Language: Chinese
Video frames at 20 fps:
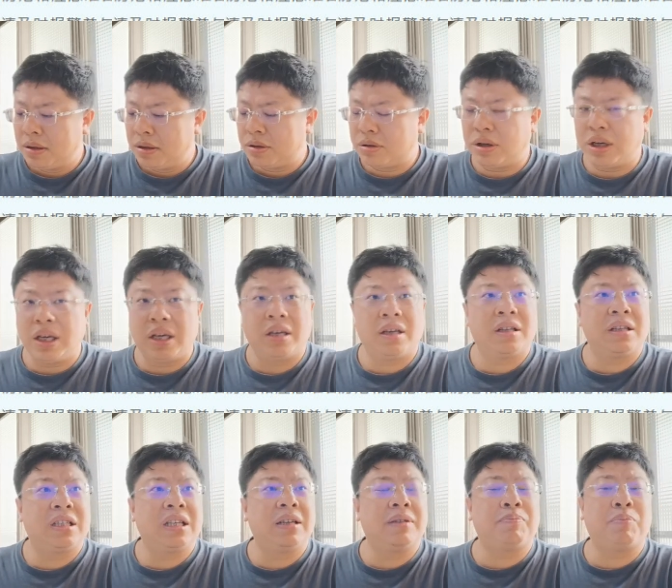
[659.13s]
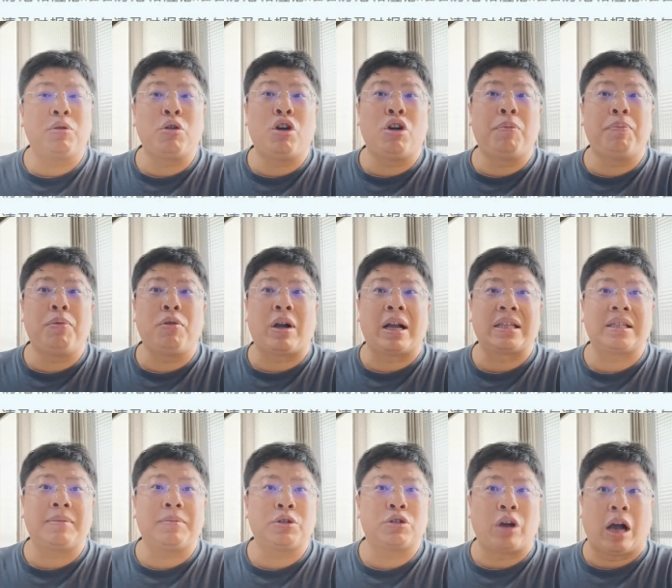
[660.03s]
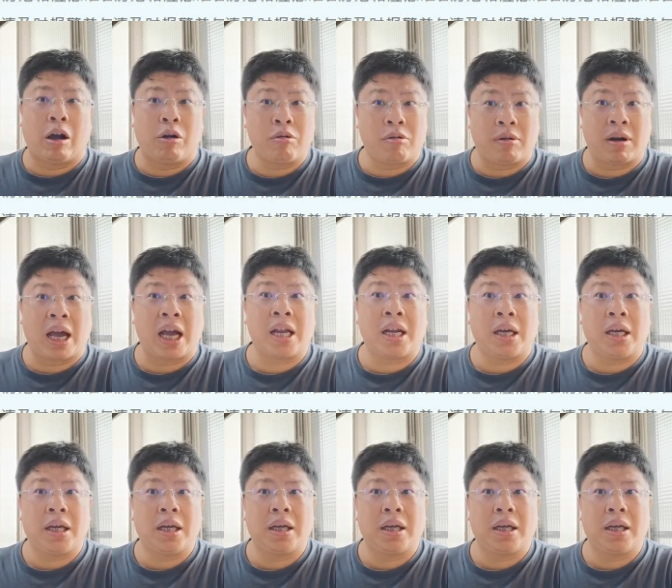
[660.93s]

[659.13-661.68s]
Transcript: 所以现不过不管怎么说熬过来了